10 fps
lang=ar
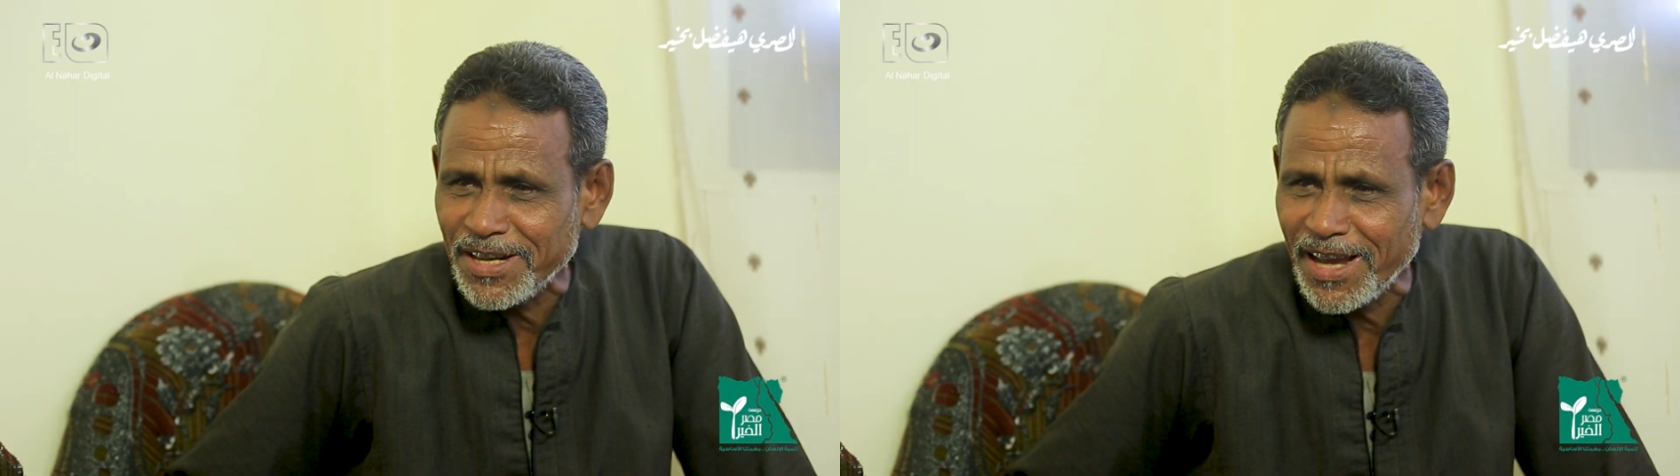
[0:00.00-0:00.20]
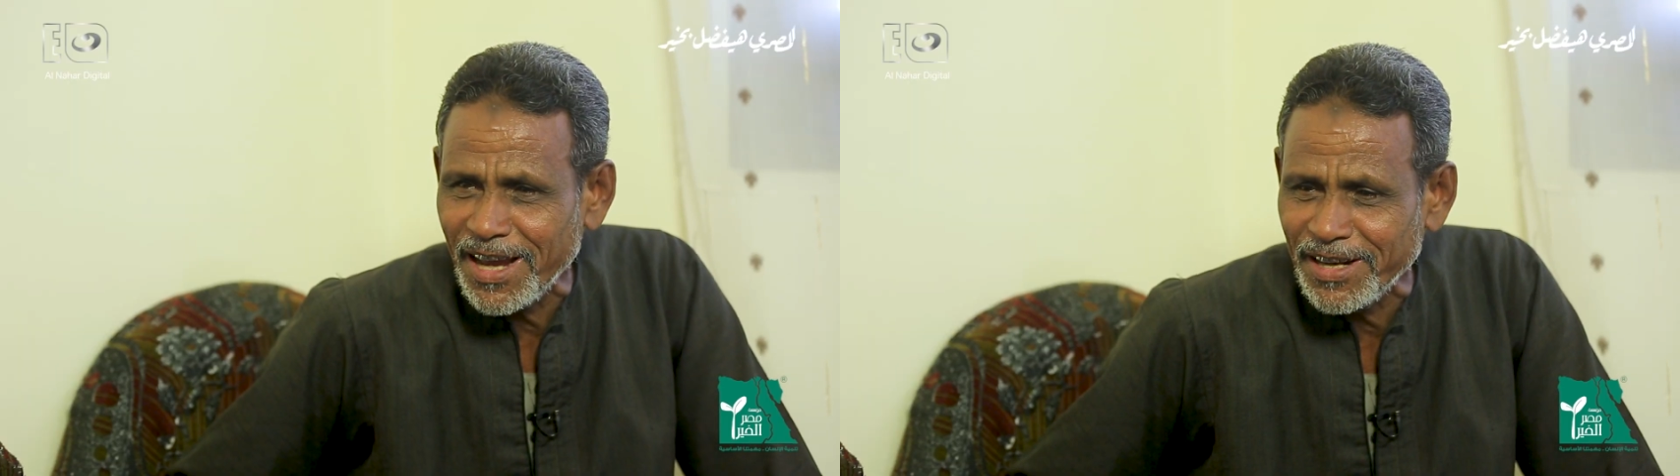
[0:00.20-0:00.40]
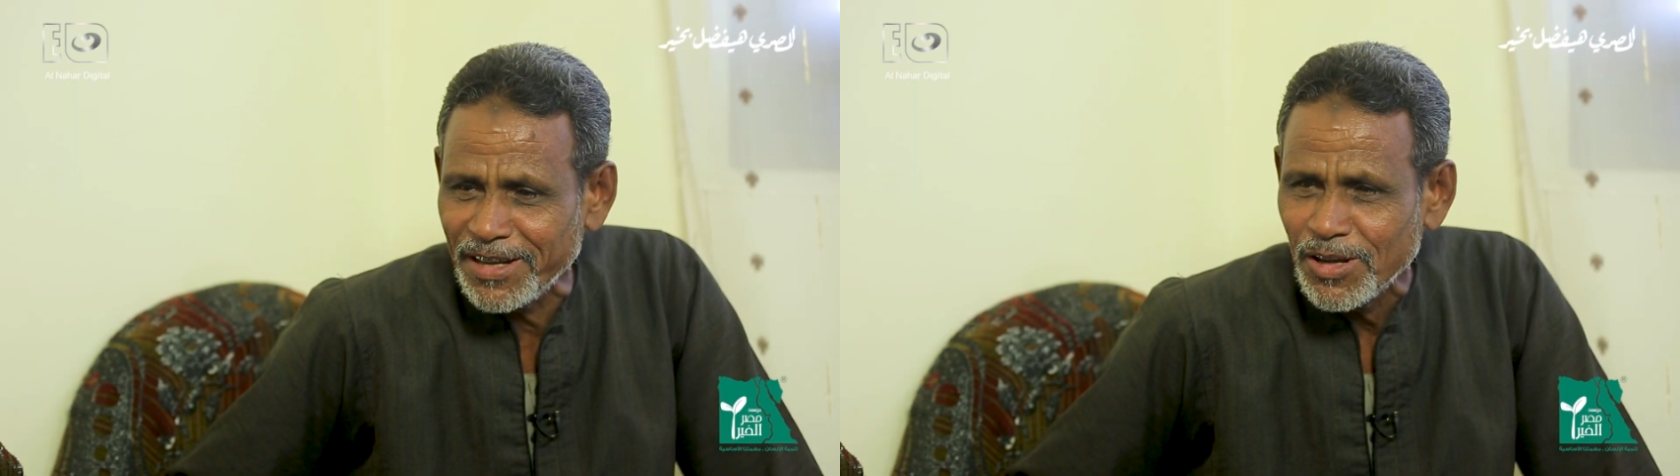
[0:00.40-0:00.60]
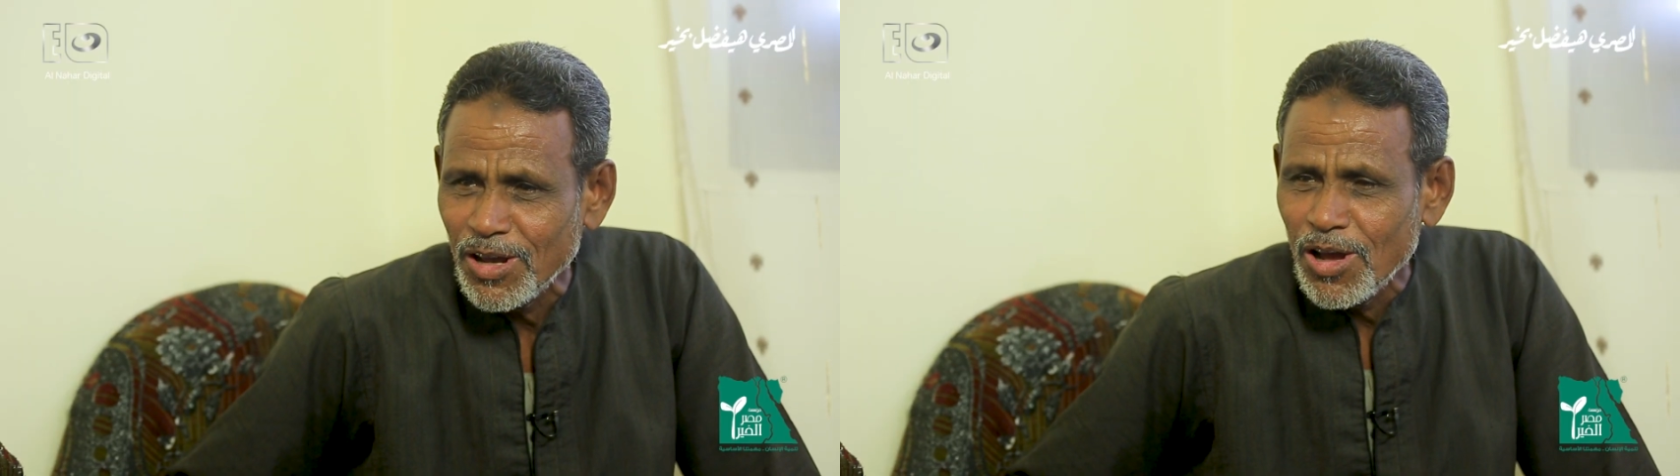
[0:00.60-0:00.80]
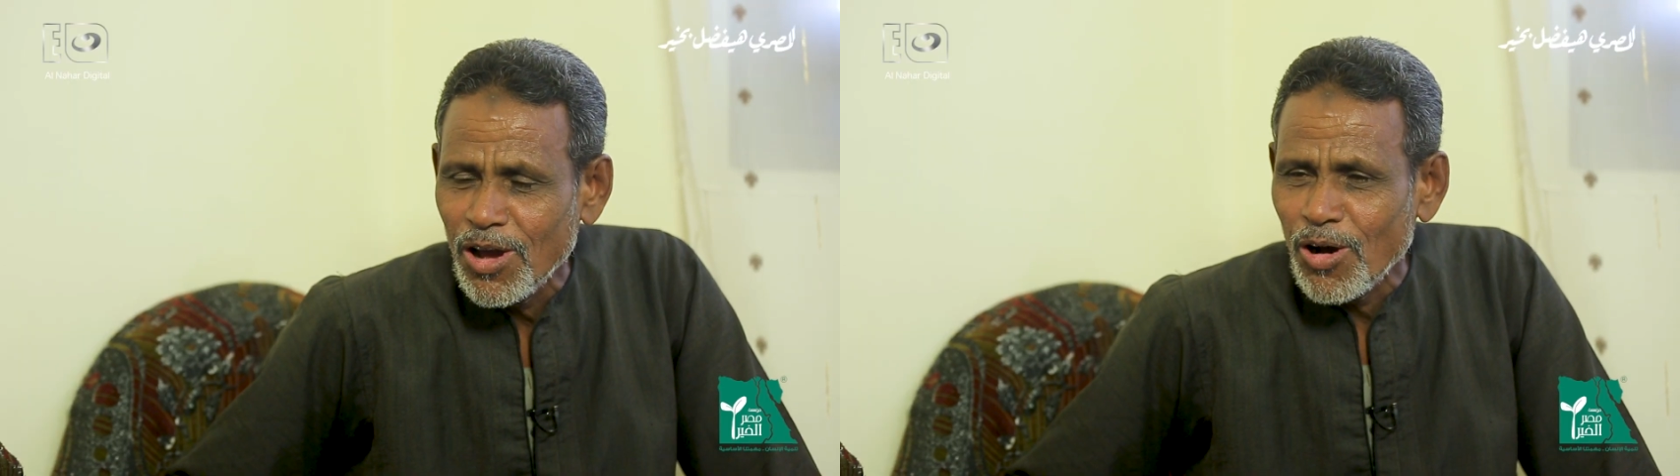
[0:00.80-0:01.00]
هنا يعني
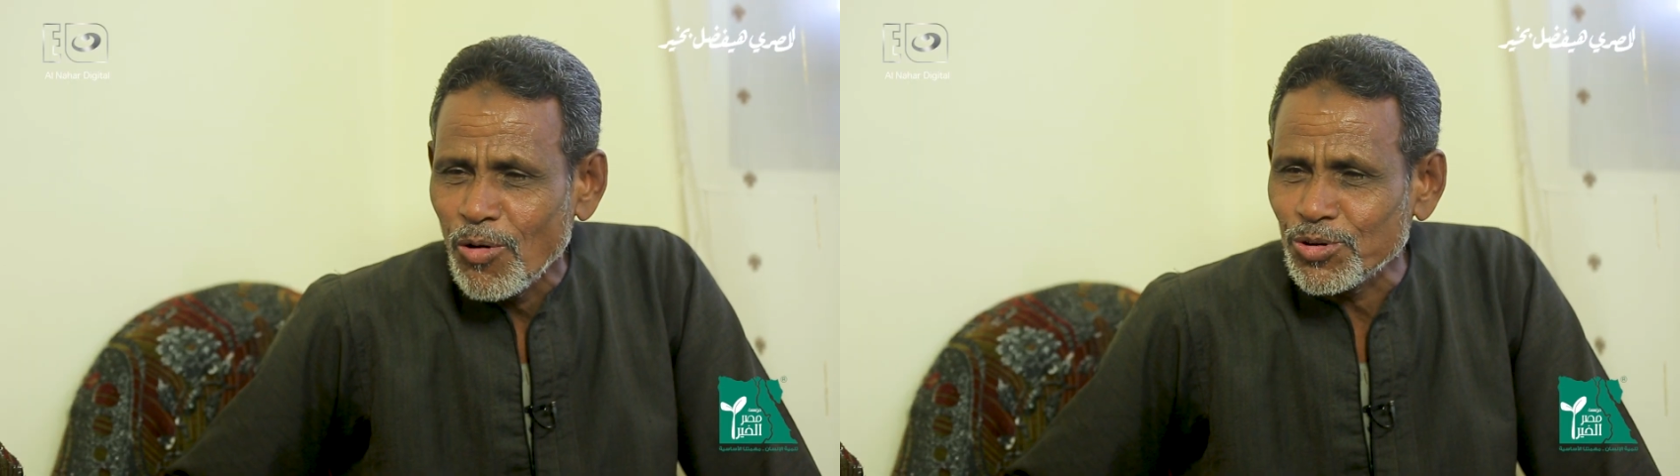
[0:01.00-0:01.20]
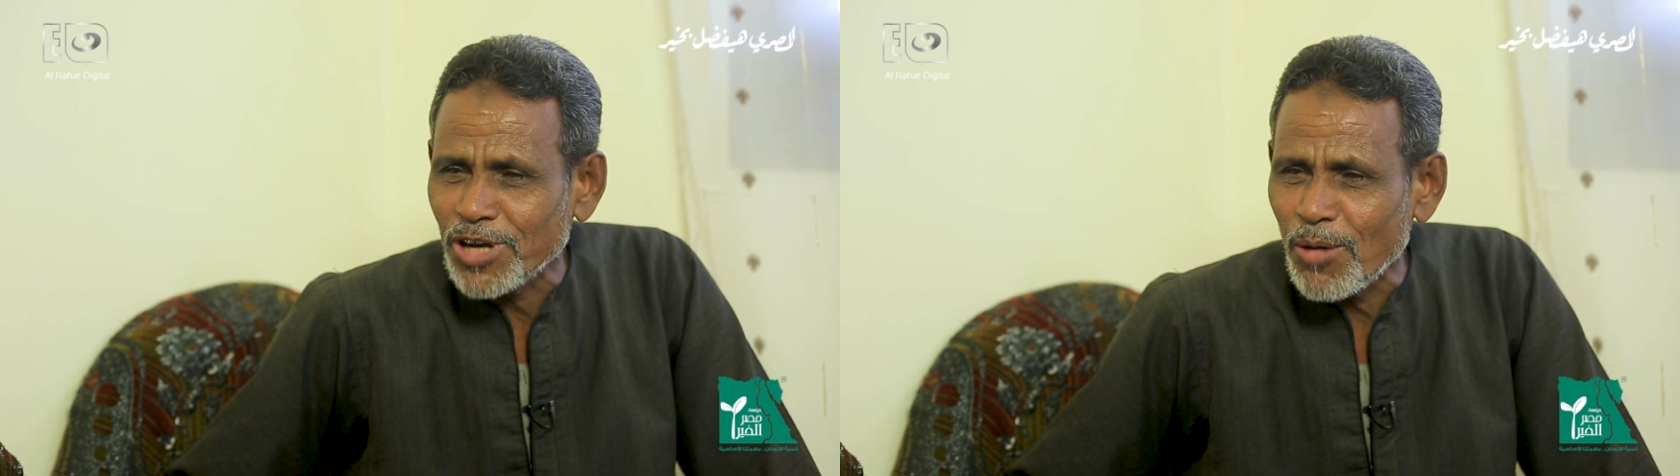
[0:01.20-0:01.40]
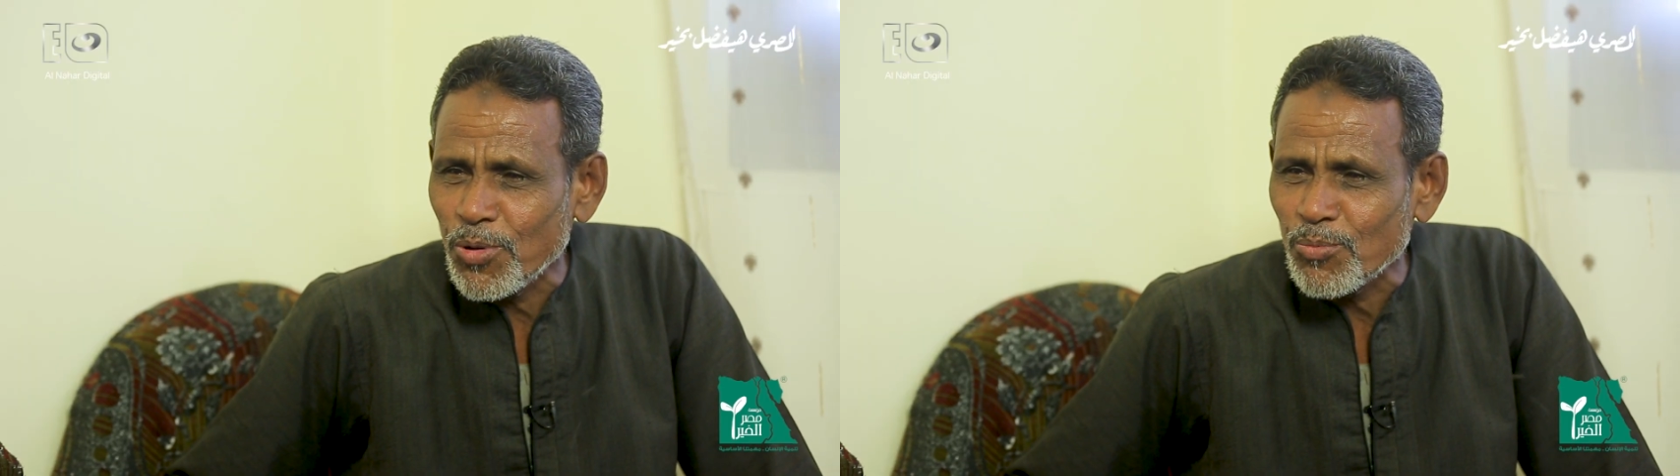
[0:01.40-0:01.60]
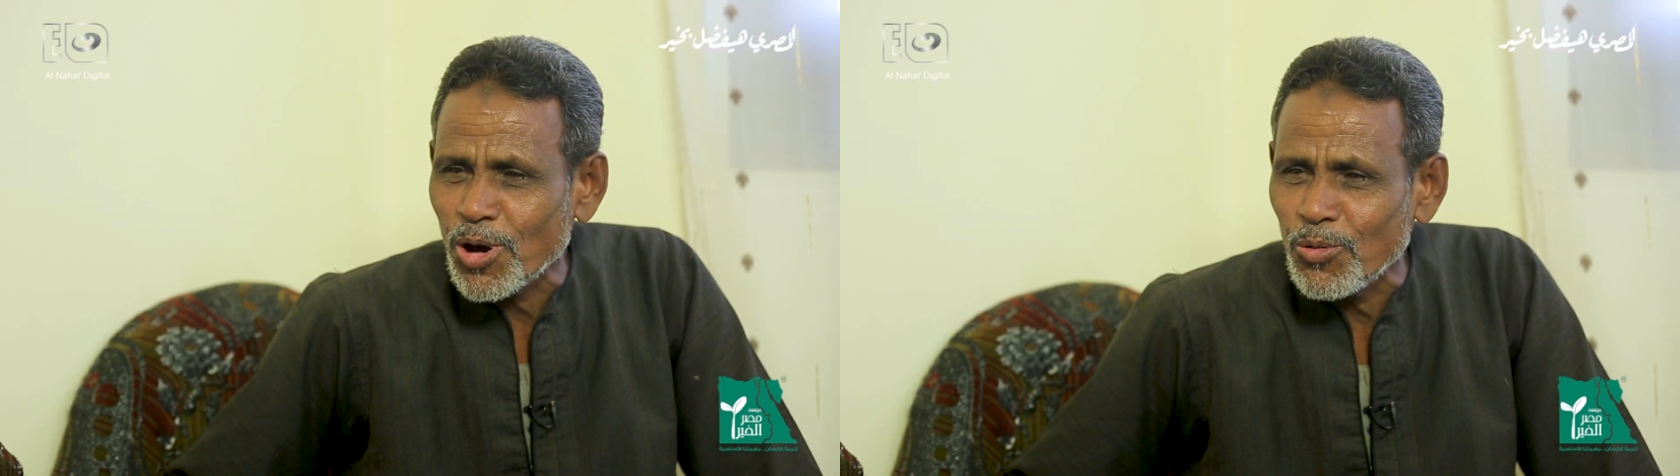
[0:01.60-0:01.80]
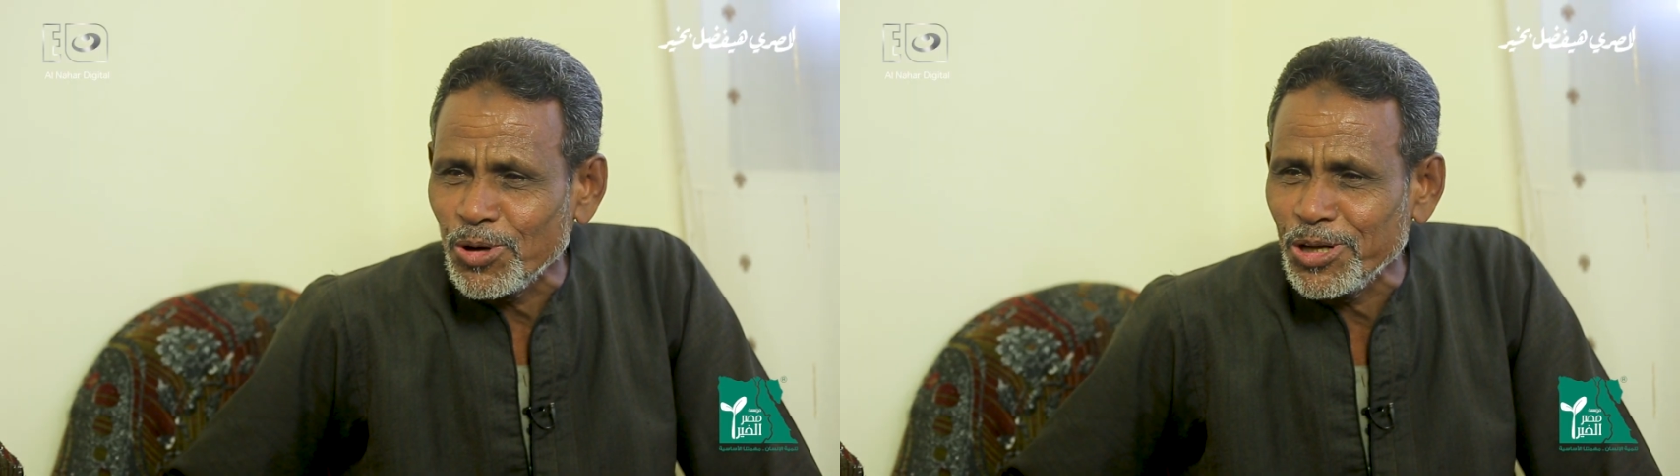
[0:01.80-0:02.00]
وجابوا
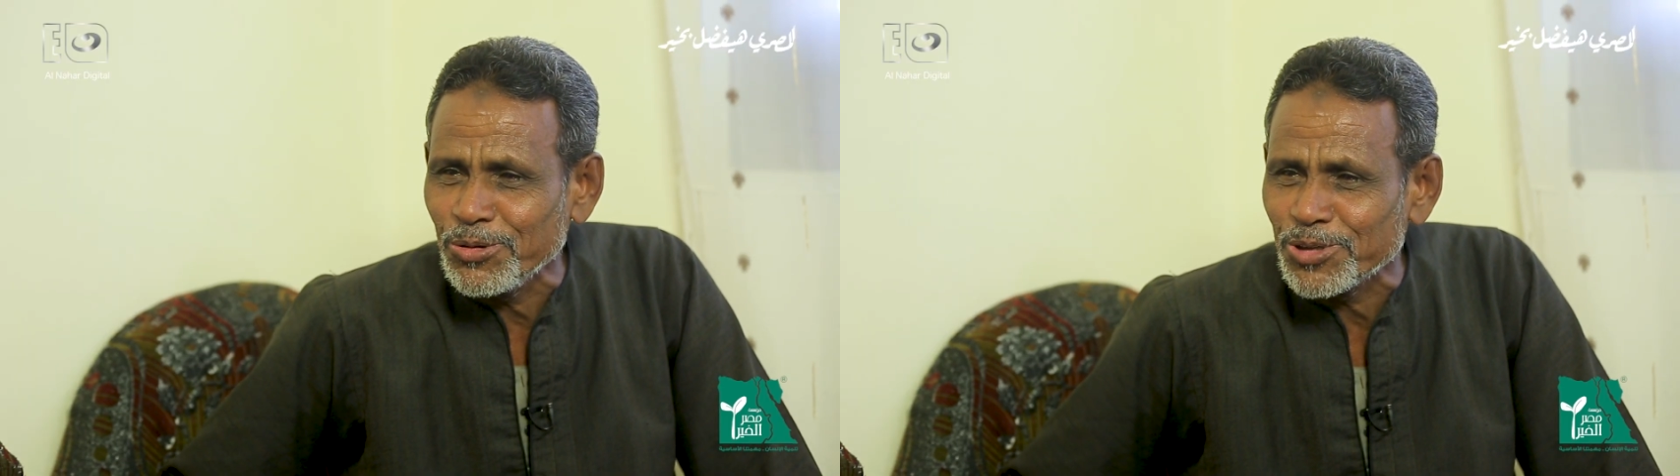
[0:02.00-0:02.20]
المقاولين